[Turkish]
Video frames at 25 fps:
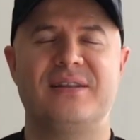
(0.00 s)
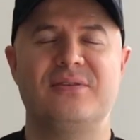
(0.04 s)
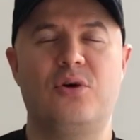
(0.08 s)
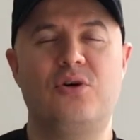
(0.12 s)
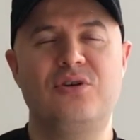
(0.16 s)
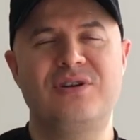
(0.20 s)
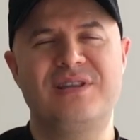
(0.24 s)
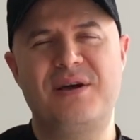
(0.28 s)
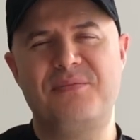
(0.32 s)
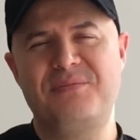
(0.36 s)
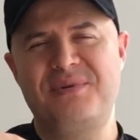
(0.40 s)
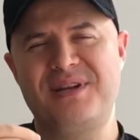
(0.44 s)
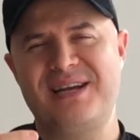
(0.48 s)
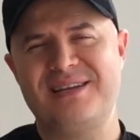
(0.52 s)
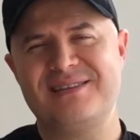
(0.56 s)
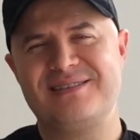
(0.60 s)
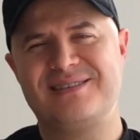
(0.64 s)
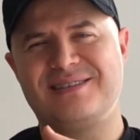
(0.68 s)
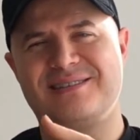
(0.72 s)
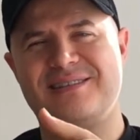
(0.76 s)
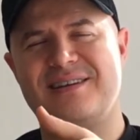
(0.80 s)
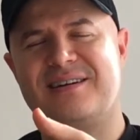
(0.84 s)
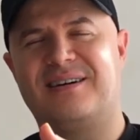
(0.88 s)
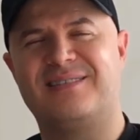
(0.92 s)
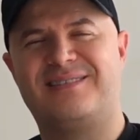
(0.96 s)
Oradan
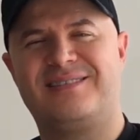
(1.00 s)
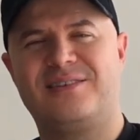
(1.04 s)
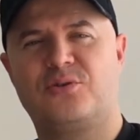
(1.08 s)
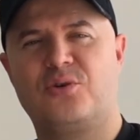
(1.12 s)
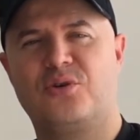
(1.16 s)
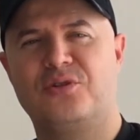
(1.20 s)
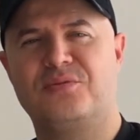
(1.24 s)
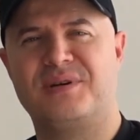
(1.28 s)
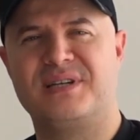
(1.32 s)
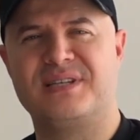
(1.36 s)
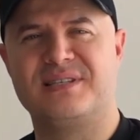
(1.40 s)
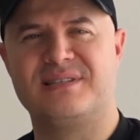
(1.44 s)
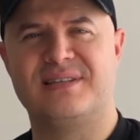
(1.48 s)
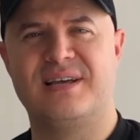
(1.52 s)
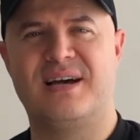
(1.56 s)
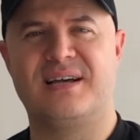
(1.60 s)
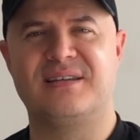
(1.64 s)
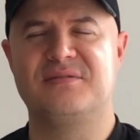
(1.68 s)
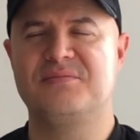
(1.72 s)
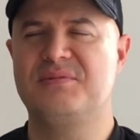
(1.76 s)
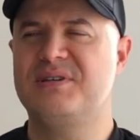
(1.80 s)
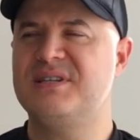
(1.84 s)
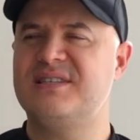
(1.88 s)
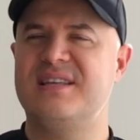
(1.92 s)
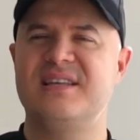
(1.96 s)
birazcık da atik olmanız
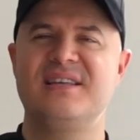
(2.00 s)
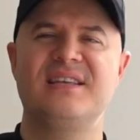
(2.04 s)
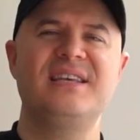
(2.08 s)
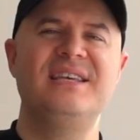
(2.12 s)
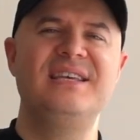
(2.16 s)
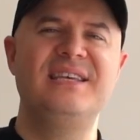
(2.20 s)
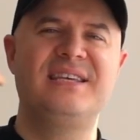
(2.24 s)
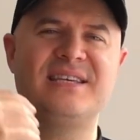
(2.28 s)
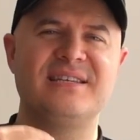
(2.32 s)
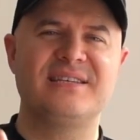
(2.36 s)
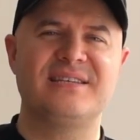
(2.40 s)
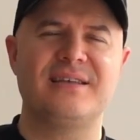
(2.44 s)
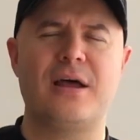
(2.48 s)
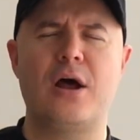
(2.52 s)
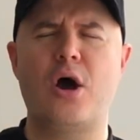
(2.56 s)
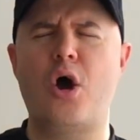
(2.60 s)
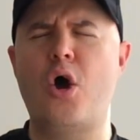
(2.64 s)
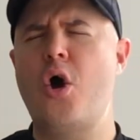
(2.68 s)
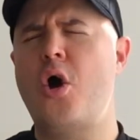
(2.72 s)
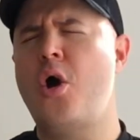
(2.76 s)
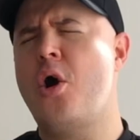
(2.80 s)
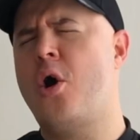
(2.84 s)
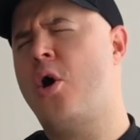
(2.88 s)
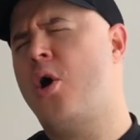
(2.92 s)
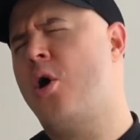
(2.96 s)
lazım. Kız dedi ki ikizler.
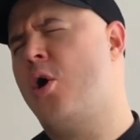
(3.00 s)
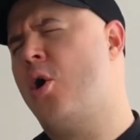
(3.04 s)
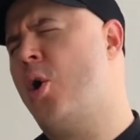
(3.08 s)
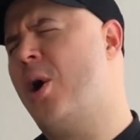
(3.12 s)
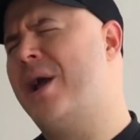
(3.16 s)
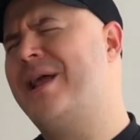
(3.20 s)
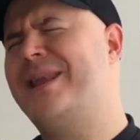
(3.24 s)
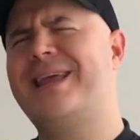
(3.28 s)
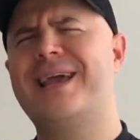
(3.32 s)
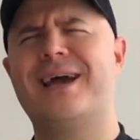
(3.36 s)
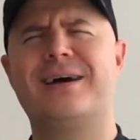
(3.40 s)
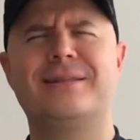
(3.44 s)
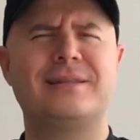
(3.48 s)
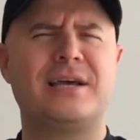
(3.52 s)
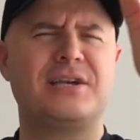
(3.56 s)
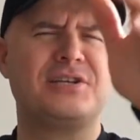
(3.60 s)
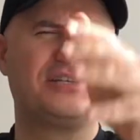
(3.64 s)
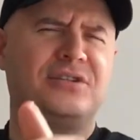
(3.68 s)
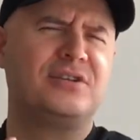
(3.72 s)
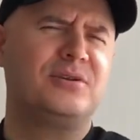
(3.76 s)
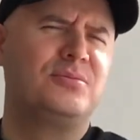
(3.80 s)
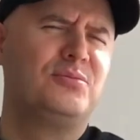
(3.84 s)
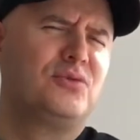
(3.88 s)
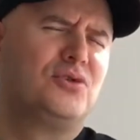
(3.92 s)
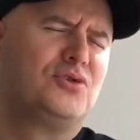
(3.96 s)
Oo en iyi
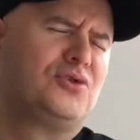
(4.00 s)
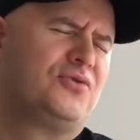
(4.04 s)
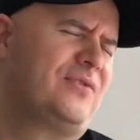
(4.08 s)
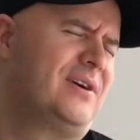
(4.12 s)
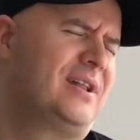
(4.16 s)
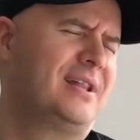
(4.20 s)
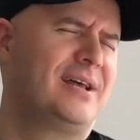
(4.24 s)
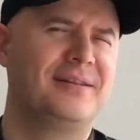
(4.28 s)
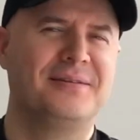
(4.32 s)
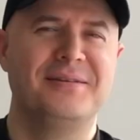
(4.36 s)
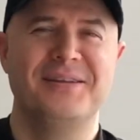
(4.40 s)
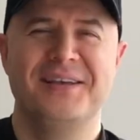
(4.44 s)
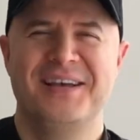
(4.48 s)
anlaştığım burç falan.